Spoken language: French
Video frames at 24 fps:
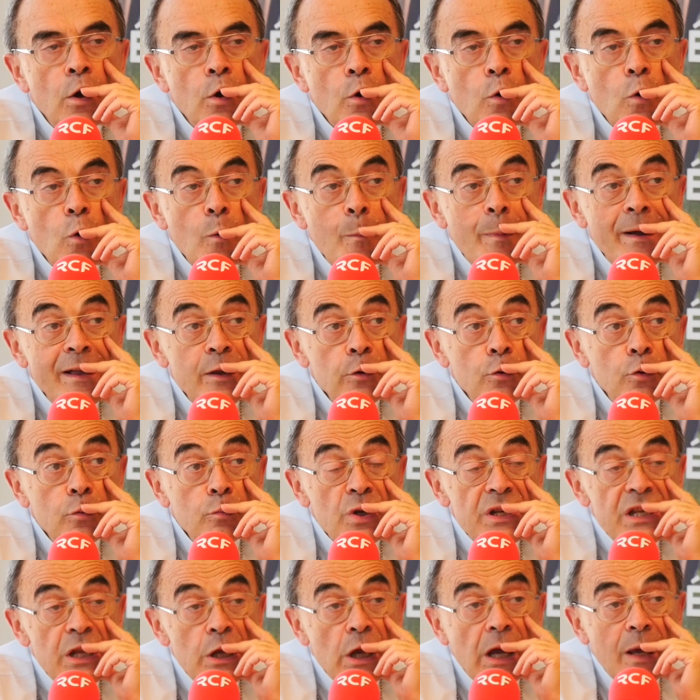compagnon de
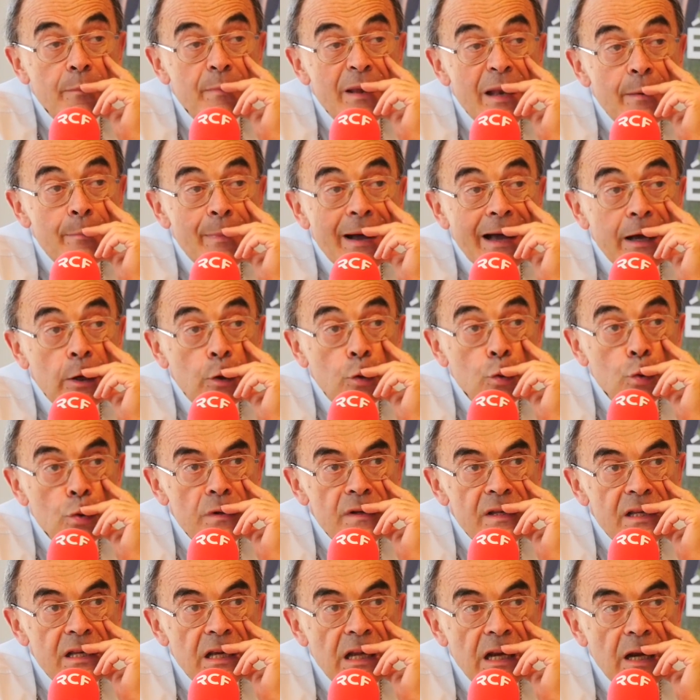monseigneur Émile
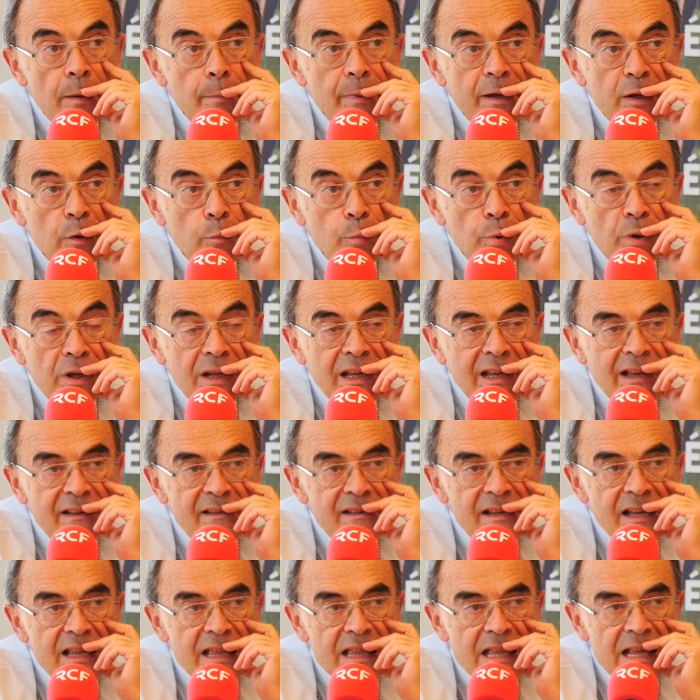Marcus, qui est là-bas depuis une
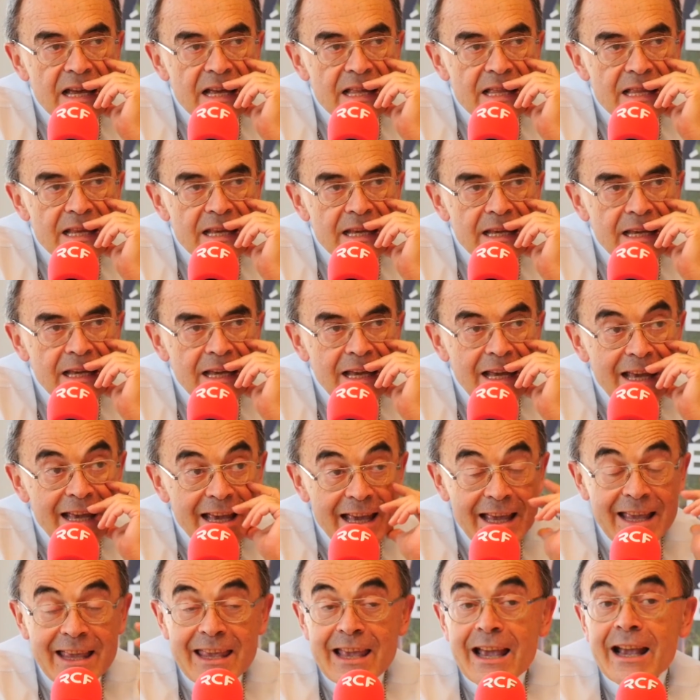quinzaine d'années
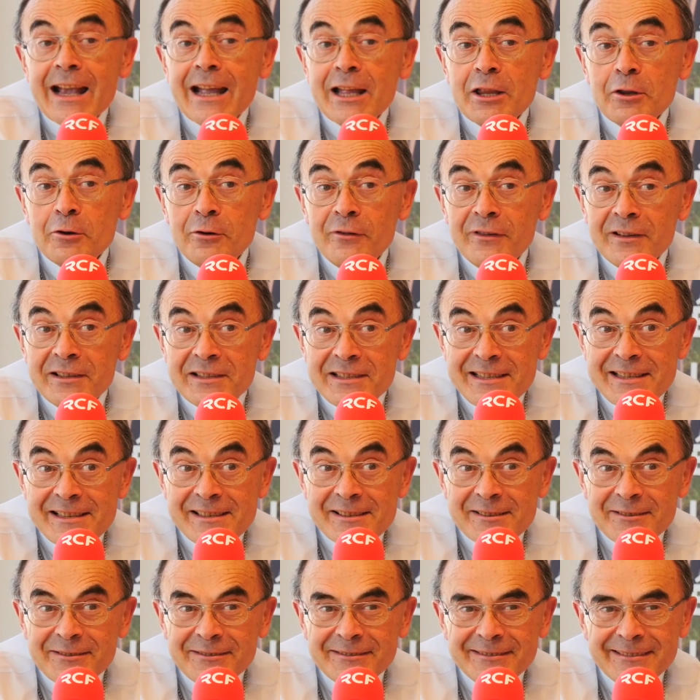et qui a
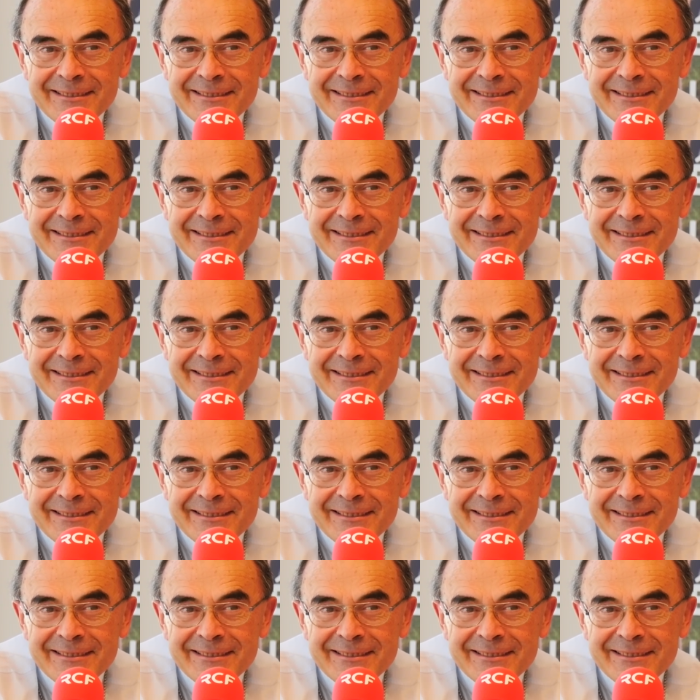90 ans.